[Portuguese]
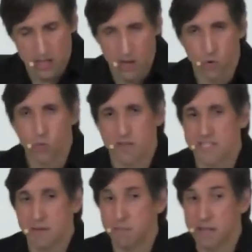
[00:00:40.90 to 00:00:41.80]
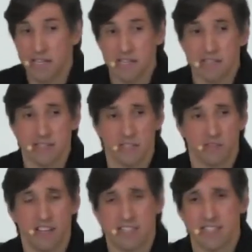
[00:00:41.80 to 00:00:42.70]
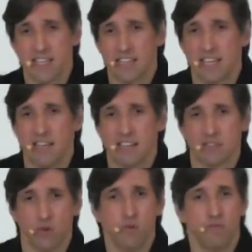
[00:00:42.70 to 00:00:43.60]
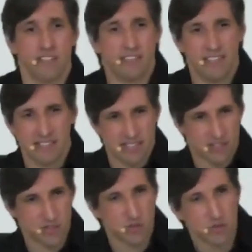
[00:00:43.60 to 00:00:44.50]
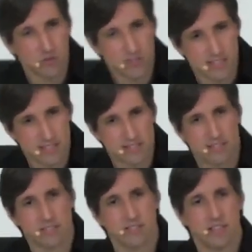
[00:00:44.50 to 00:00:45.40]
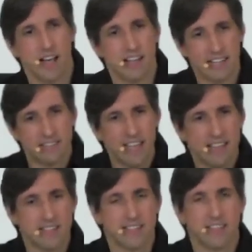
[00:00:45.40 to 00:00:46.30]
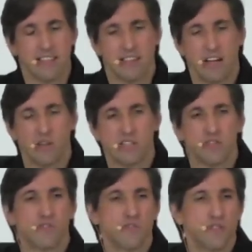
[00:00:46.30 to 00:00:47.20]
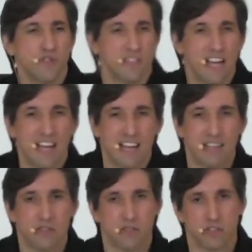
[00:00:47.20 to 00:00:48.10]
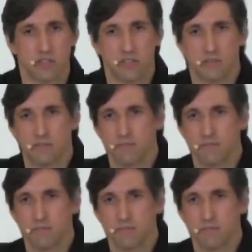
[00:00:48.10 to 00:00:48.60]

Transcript: Algumas empresas fazem aquelas confraternizações, agradecem aos seus funcionários,